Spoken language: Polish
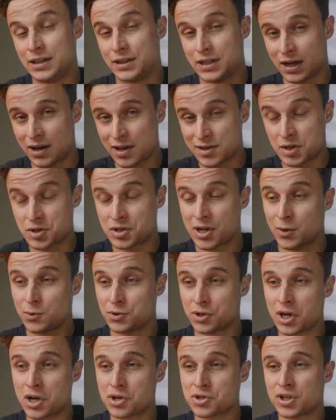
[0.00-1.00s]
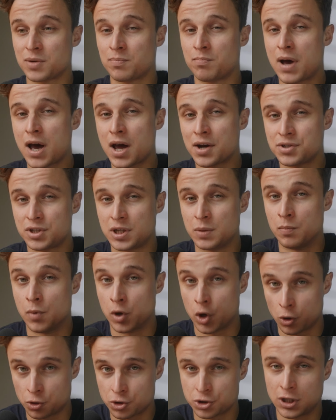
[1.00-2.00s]
I teraz zaczynają się jeszcze bardziej
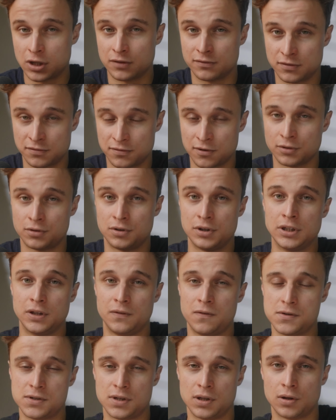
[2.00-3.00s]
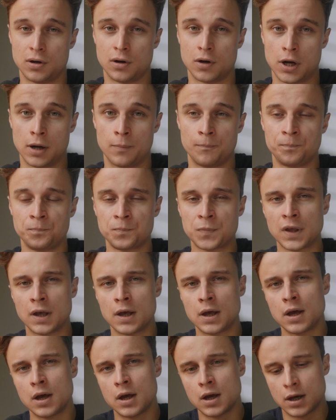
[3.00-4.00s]
mroczne wywody inkwizytora.
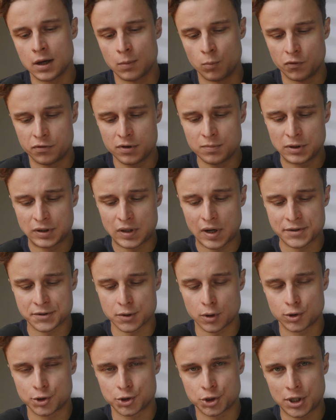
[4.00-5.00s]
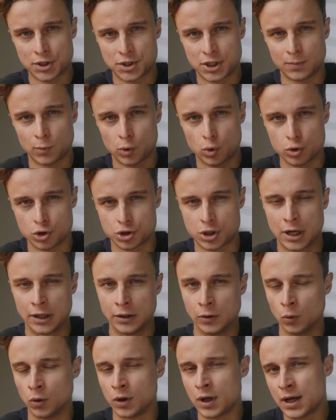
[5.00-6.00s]
Mówimy teraz o trzecim
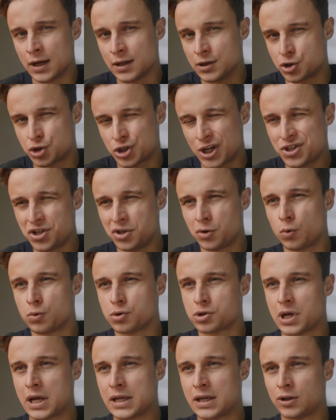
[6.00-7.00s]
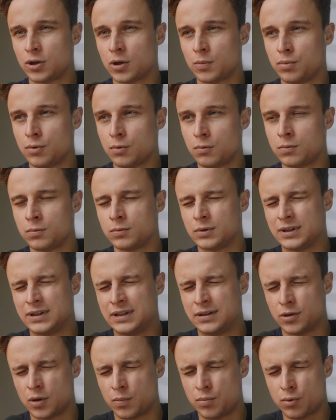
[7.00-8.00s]
kuszeniu. Trzecie kuszenie to, był,
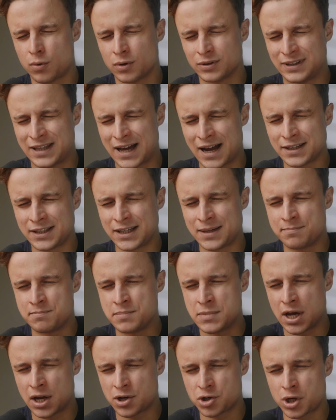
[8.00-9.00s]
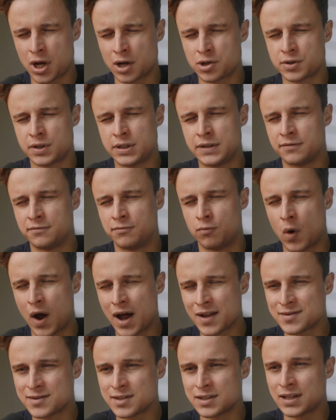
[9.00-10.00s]
to było danie miecza, czyli
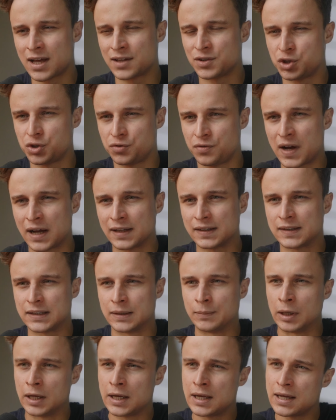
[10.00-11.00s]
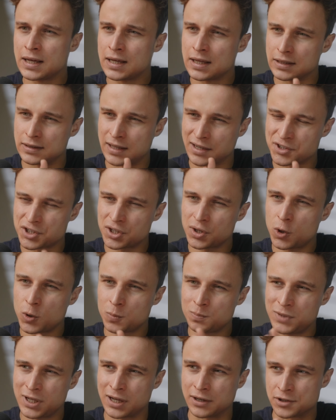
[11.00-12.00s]
władzy nad światem.
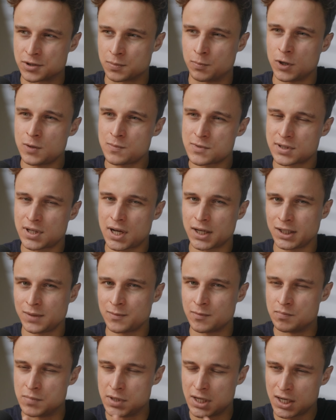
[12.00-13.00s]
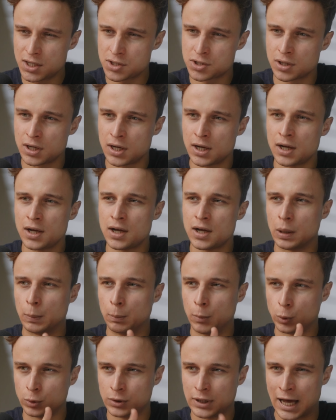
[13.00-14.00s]
Dlaczego miecz? Moim zdaniem miecz
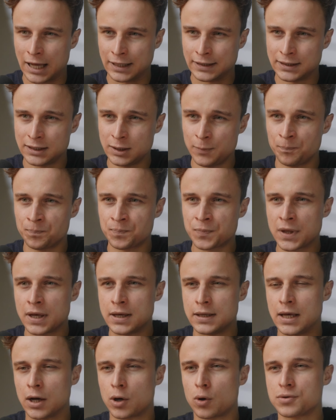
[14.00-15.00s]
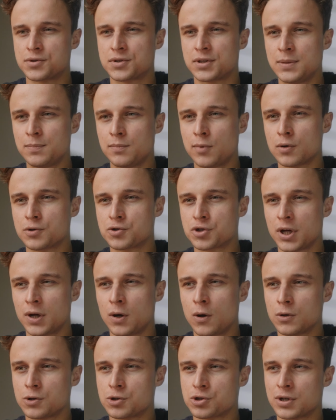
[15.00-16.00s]
był dany jako symbol
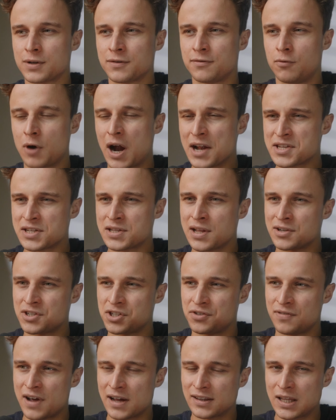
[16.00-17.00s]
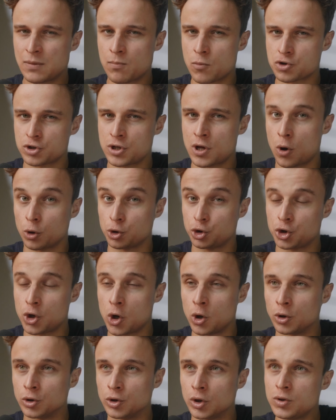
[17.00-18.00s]
czegoś, że władzę nad światem można
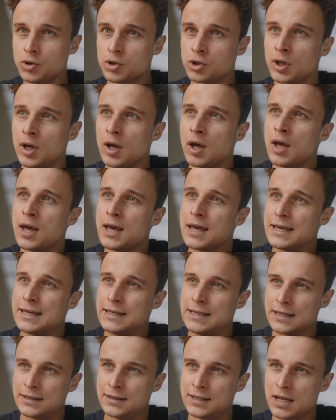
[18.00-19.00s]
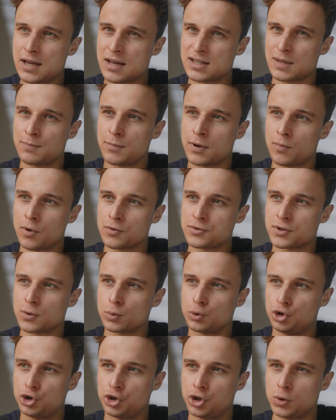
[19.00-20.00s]
osiągnąć jedynie za
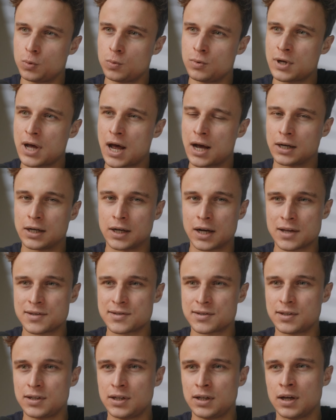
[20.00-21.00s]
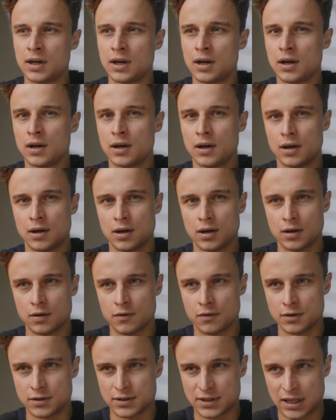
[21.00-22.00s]
pomocą siły, agresji,
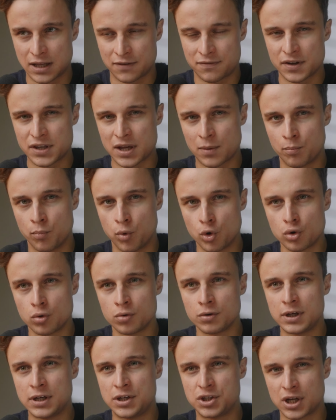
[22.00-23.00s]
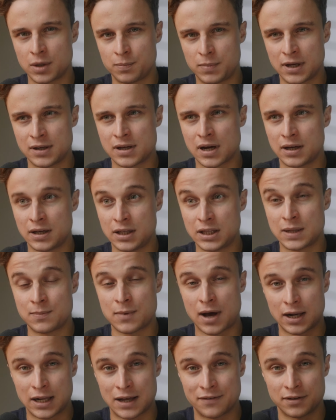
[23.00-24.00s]
zadawania bólu i cierpienia
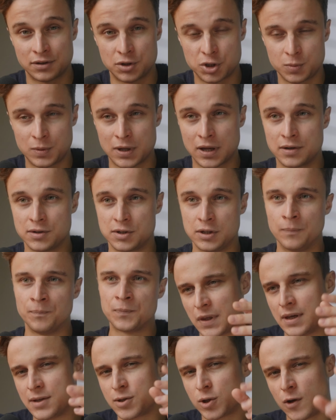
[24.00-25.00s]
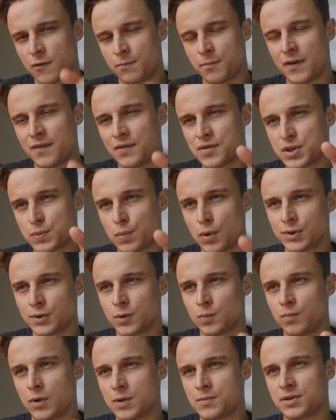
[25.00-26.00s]
innym, a nawet śmierci. Jest to w pewien
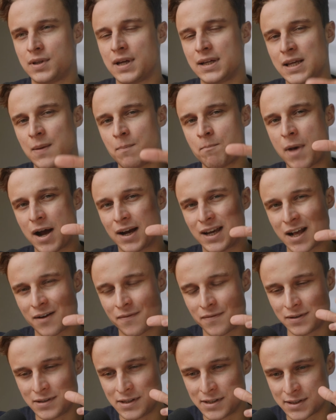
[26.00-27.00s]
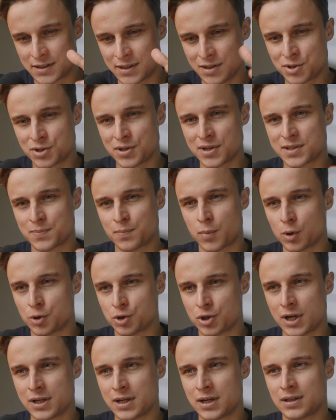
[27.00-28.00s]
sposób, moim zdaniem, makiawelistyczne
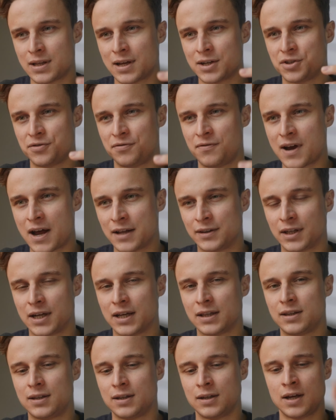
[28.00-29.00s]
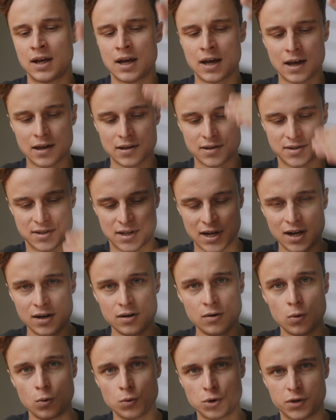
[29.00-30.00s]
spojrzenie na świat, kiedy
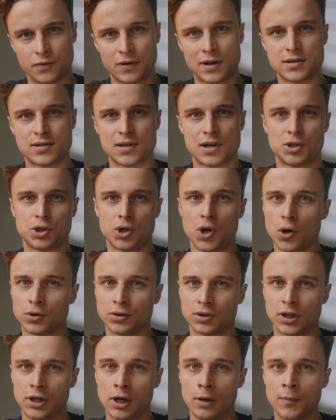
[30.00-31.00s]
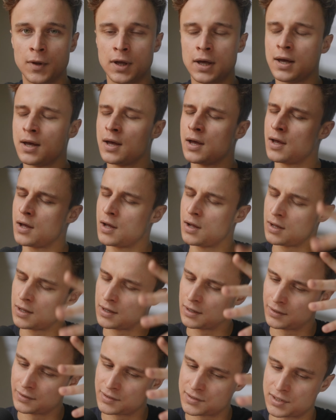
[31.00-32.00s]
Cel uświęca środki.
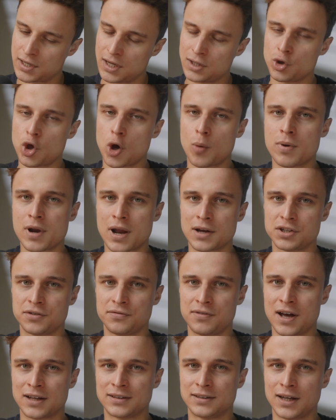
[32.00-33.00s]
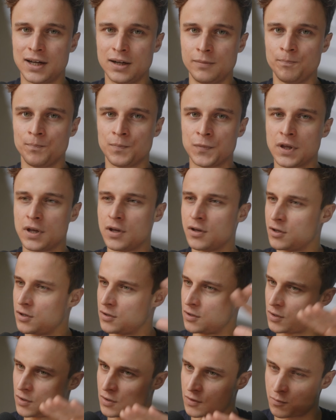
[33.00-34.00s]
Chcę dobra świata,
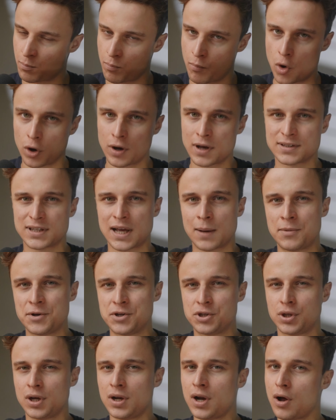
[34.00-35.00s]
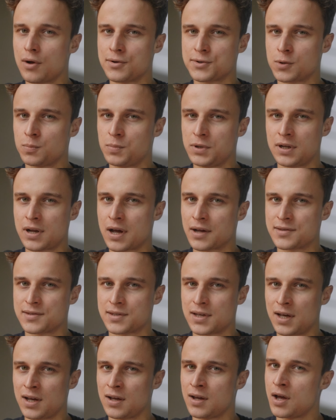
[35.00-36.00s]
mogę zabić tyle osób, ile
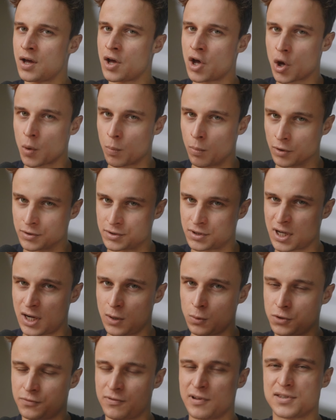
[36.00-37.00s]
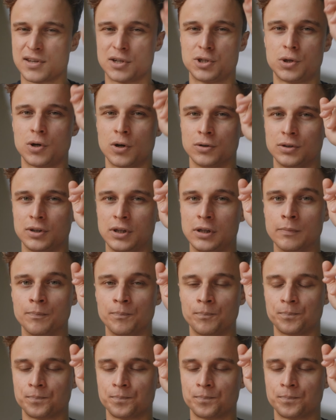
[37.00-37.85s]
chcę, bo cel uświęca środki.